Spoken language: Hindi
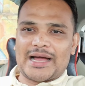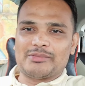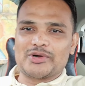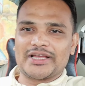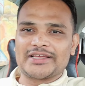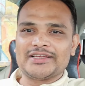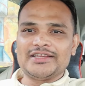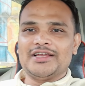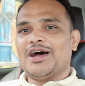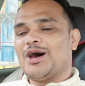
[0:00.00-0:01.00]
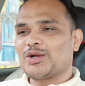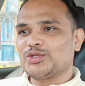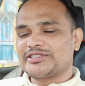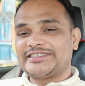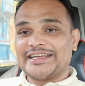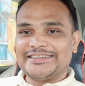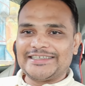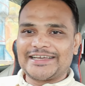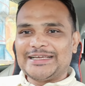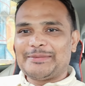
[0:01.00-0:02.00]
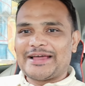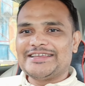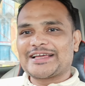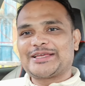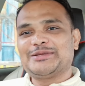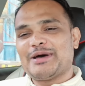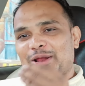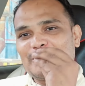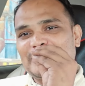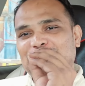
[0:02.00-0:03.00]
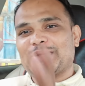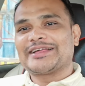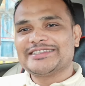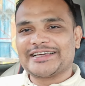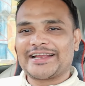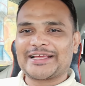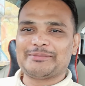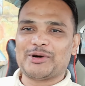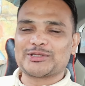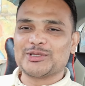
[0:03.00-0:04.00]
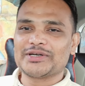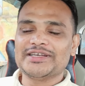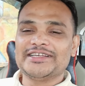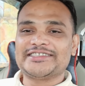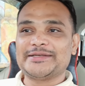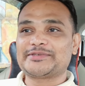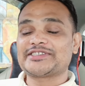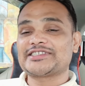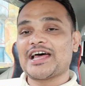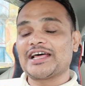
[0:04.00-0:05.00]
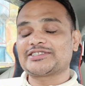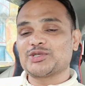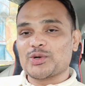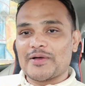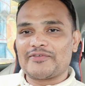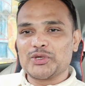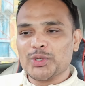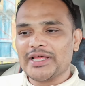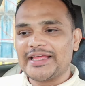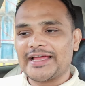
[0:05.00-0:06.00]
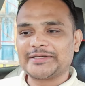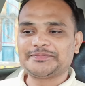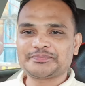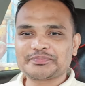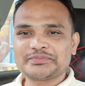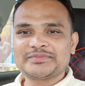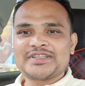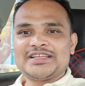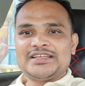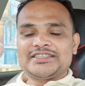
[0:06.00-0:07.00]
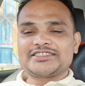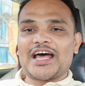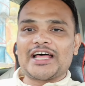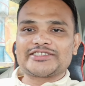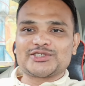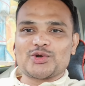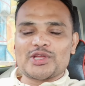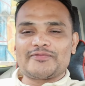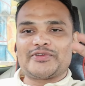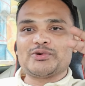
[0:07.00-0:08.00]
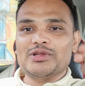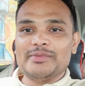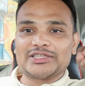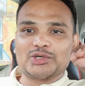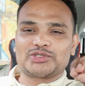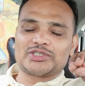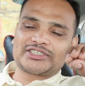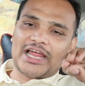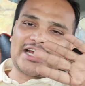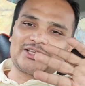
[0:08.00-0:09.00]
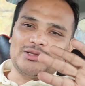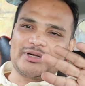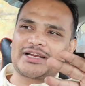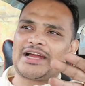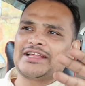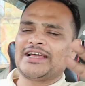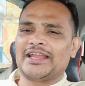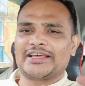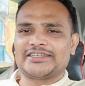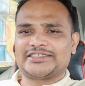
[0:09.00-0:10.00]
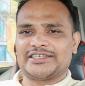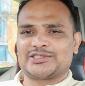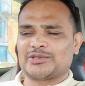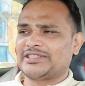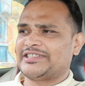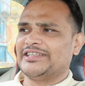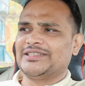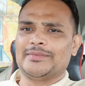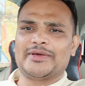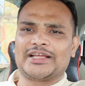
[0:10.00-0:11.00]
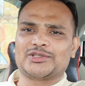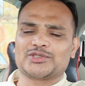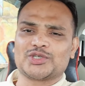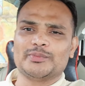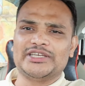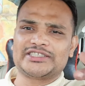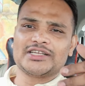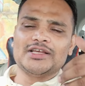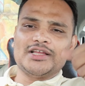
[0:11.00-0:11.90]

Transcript: काम हुआ है और जो सीएनजी गई है भाई यकीन मारो विश्वास नहीं करेंगे बहुत लोग सिर्फ सात सौ का फ्यूल गया है 700 के फ्यूल में 260 किलोमीटर गाड़ी हालांकि 600 की सीएनजी में मेरा 220,